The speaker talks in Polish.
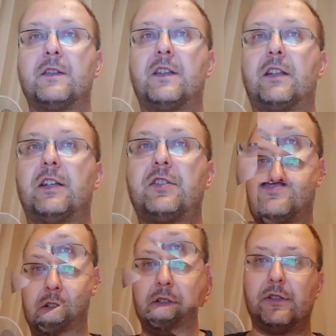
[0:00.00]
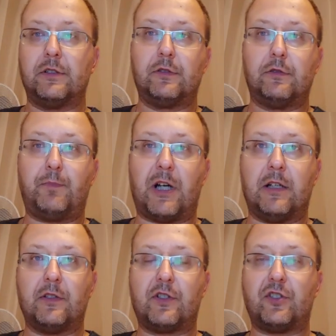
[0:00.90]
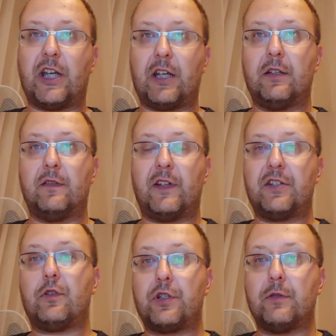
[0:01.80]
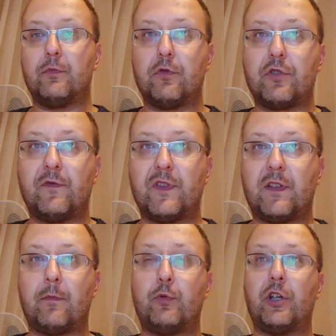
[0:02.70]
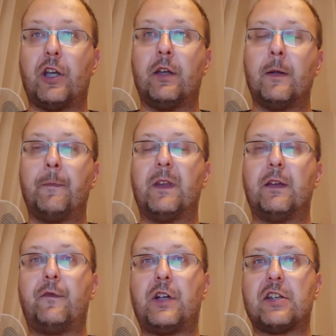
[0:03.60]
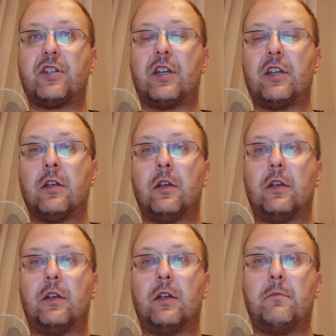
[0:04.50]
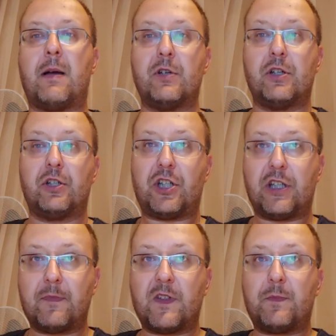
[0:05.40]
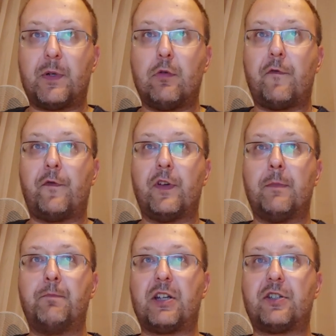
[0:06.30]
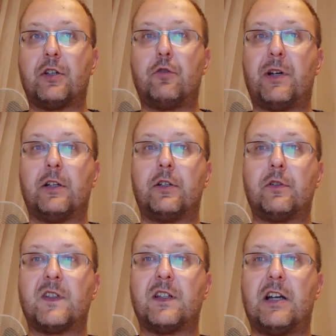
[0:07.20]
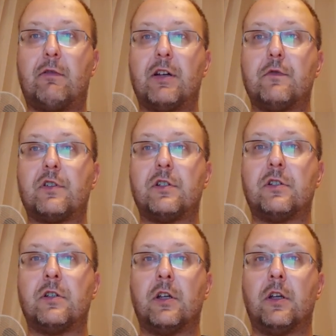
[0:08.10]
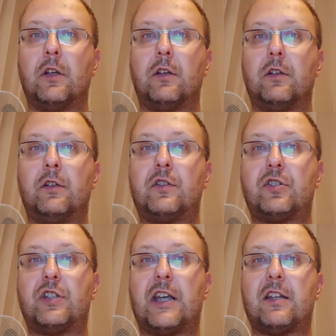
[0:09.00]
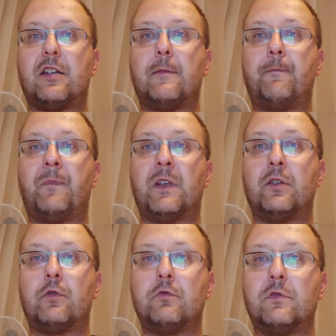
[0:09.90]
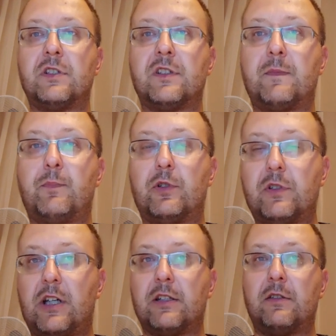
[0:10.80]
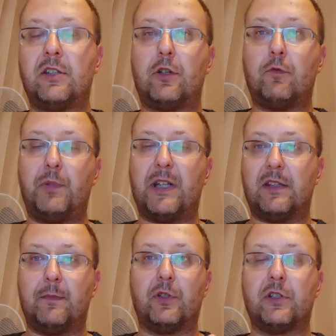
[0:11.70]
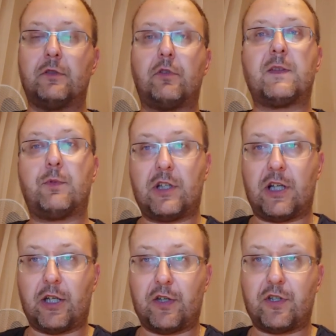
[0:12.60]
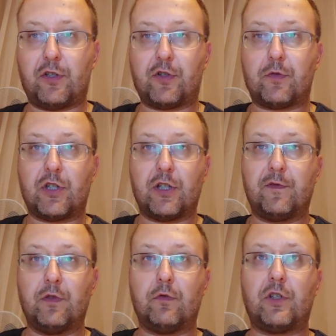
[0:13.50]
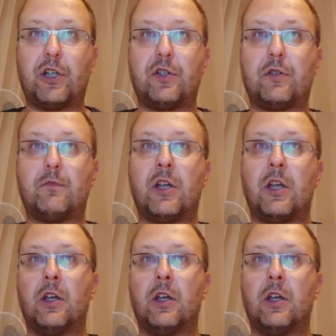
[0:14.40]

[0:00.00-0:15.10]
serdecznie. E, grupa 4, 28 drużyn występuje, e, w każdej e, mamy 7 zespołów. Pierwsza grupa rozegrała już 4 rundy spotkań, niekompletne, bo niektóre spotkania jeszcze toczą się w dniu dzisiejszym.